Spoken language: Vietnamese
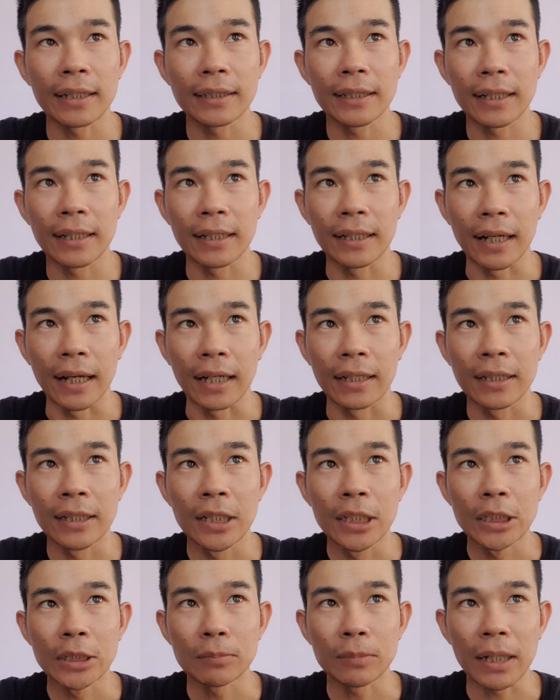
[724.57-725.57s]
trên này nè
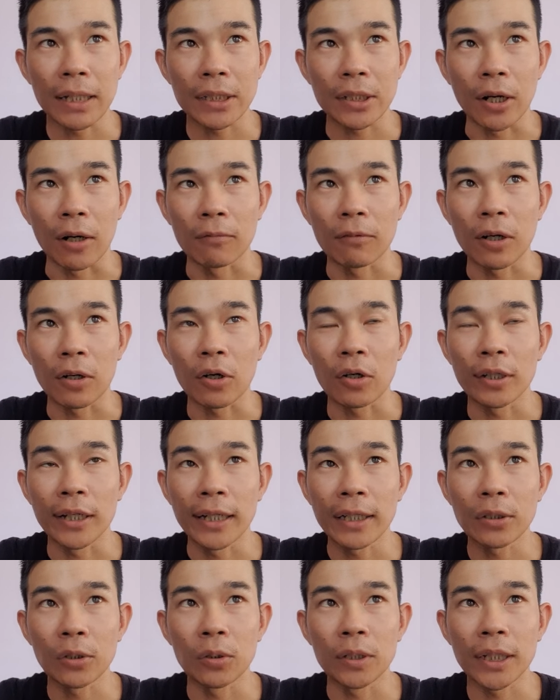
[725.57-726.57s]
chúng ta chọn vào
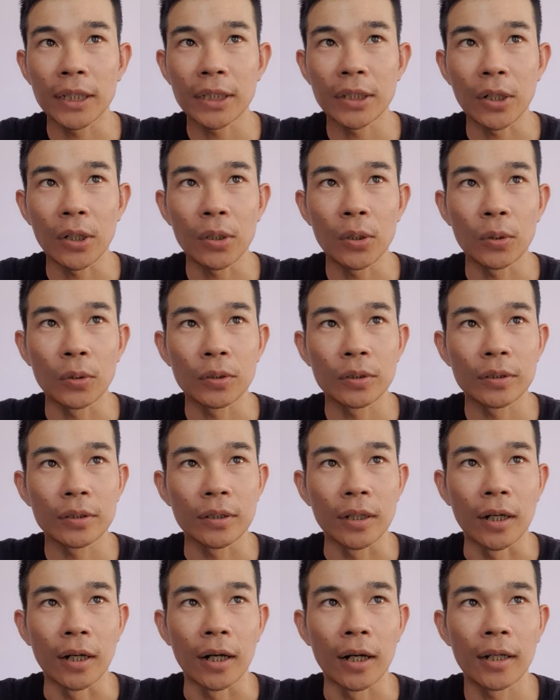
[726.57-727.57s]
connect luôn kết nối luôn
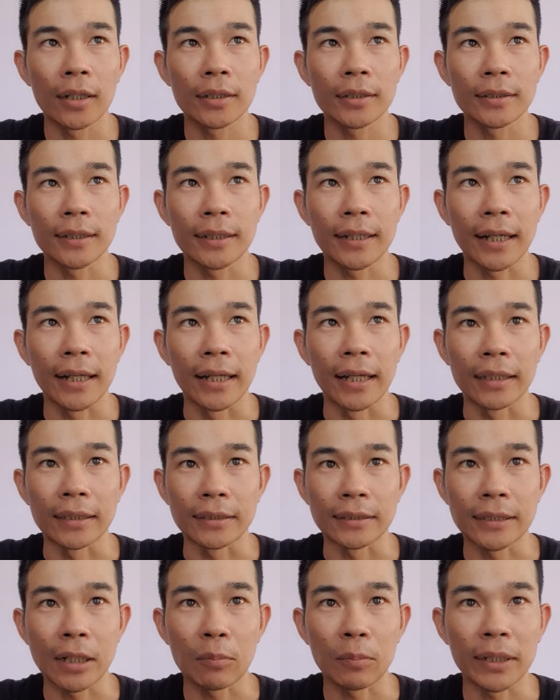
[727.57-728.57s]
đó như thế này
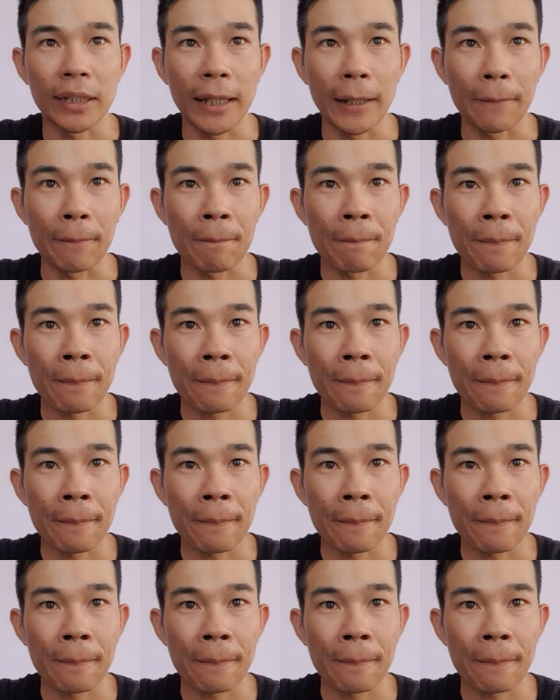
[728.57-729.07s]
là xong rồi nha